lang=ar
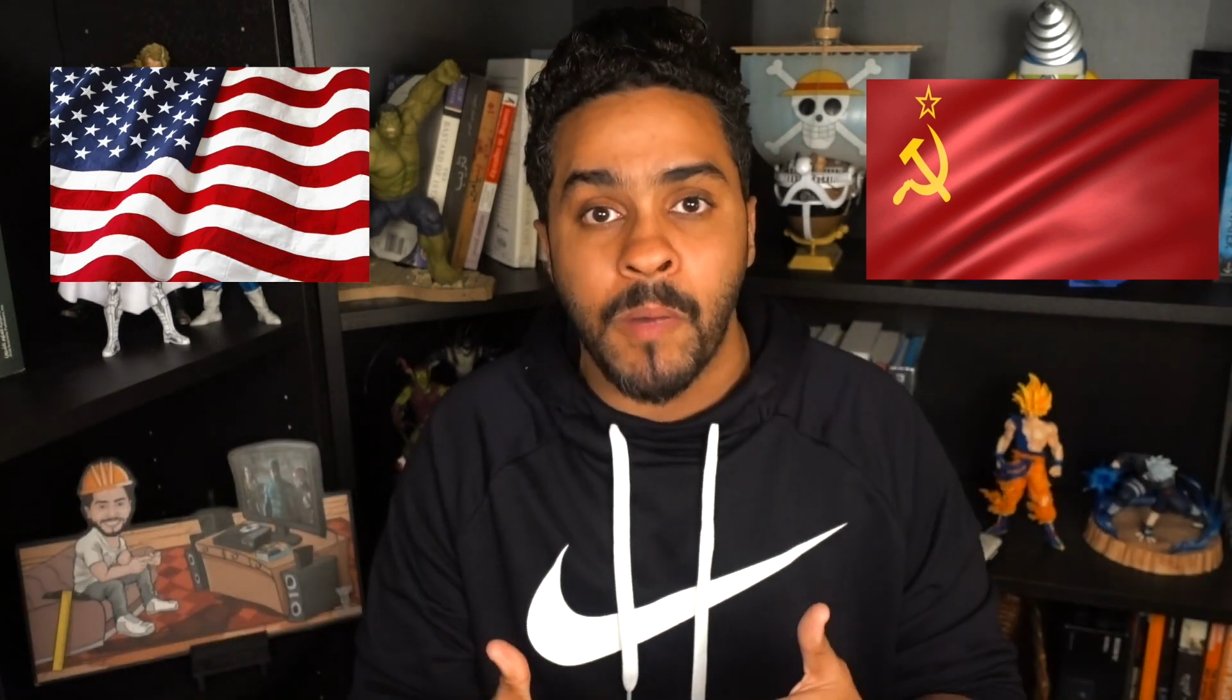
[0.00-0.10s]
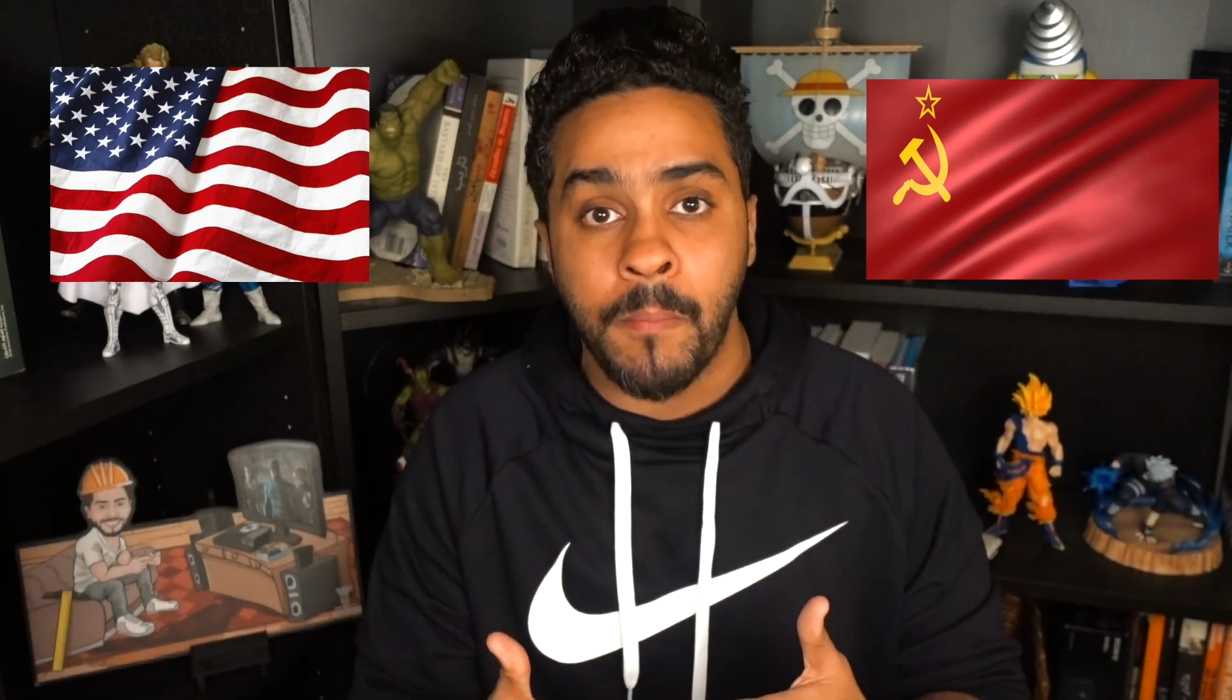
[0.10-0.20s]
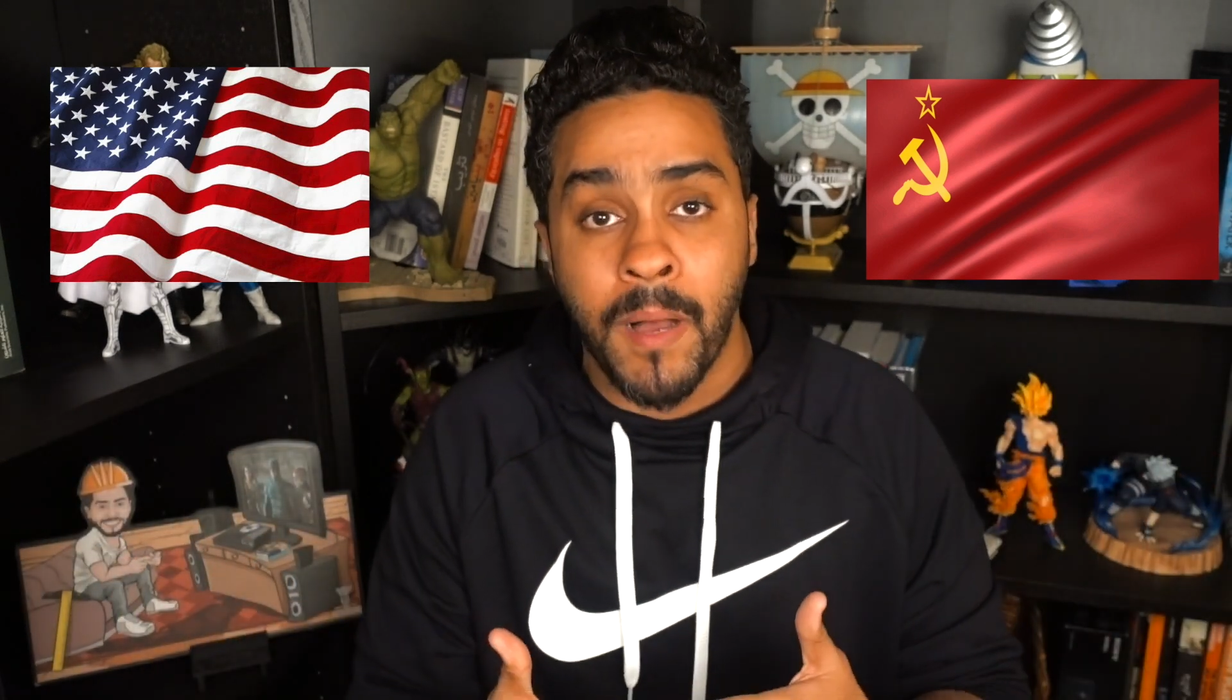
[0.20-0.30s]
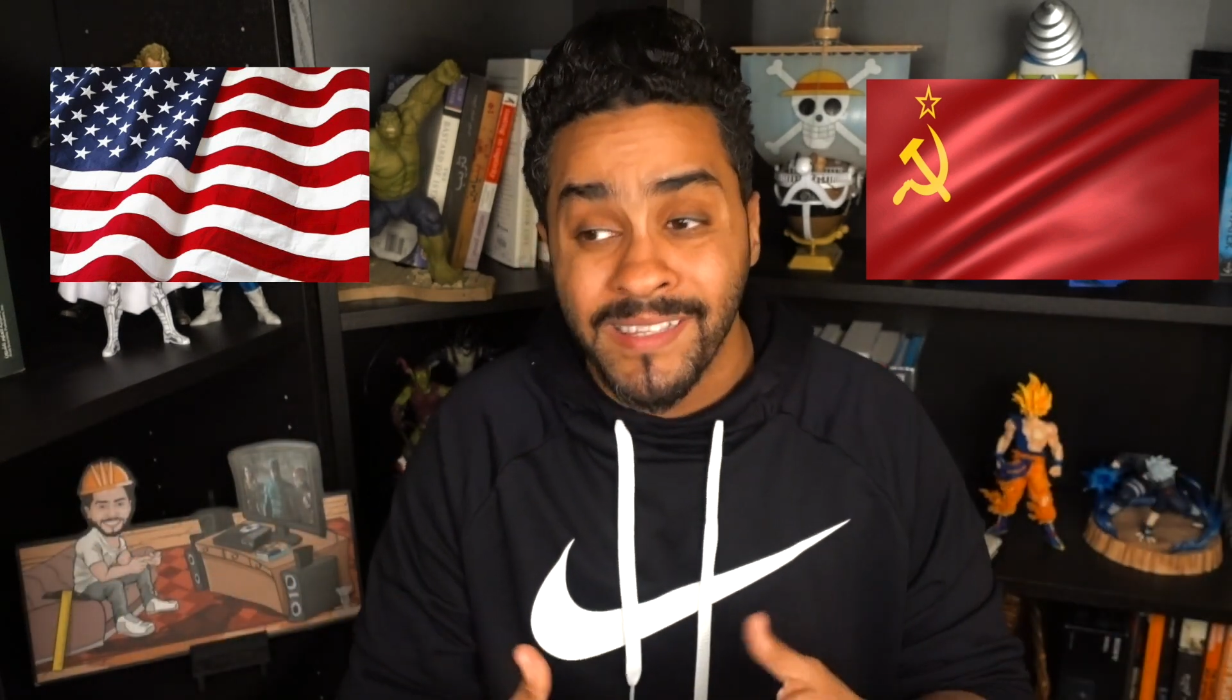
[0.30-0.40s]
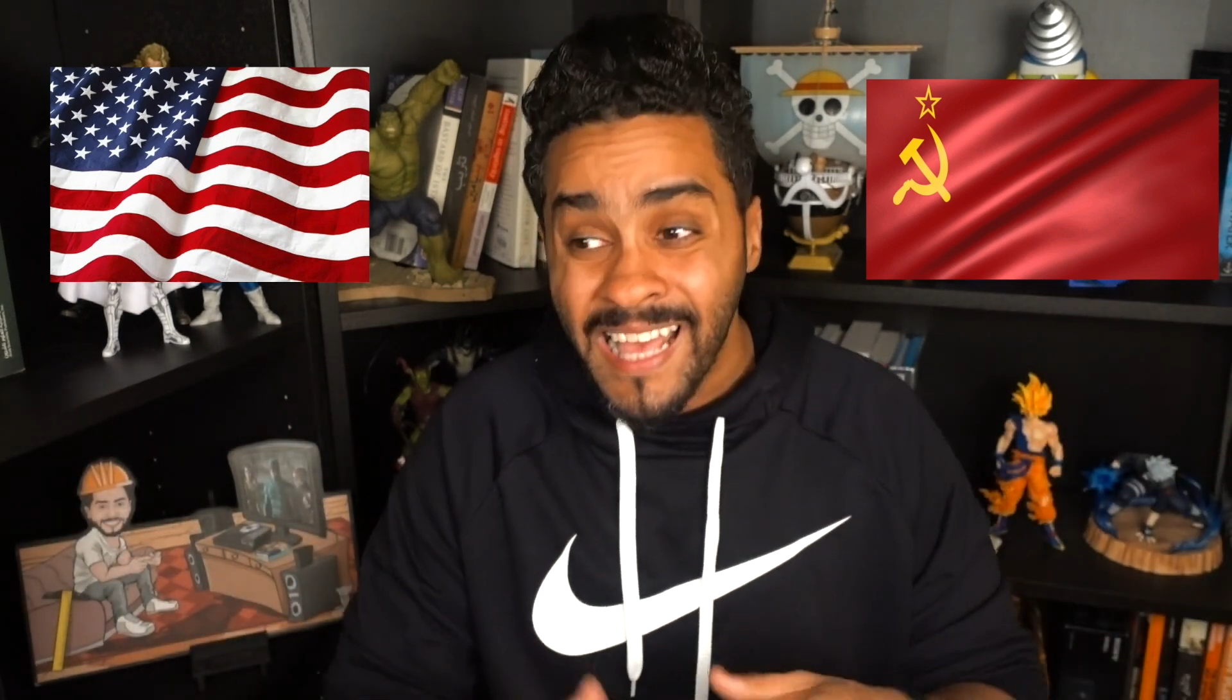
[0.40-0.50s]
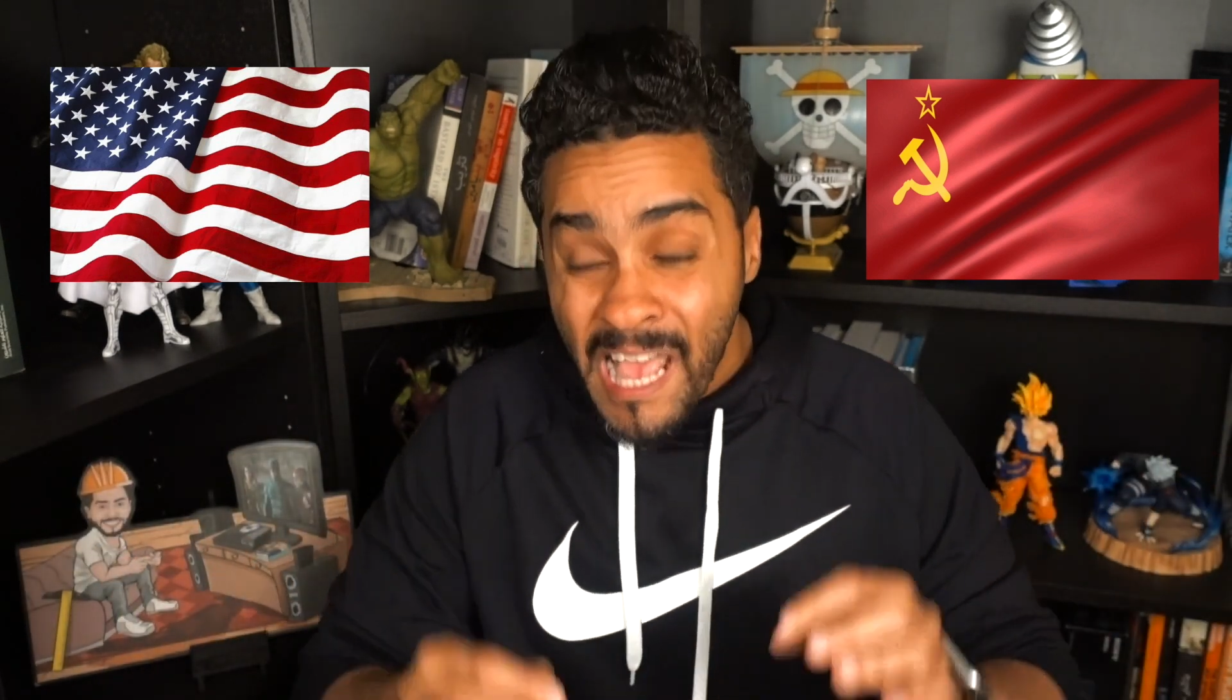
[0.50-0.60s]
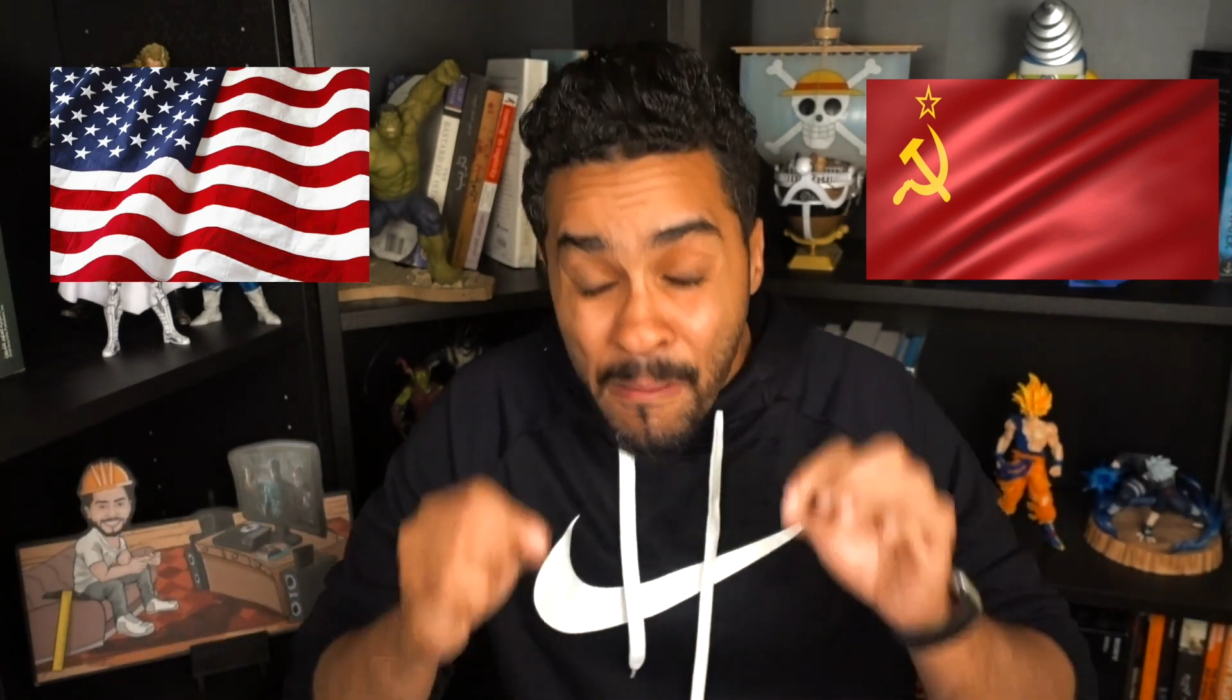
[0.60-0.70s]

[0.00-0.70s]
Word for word: مع بعض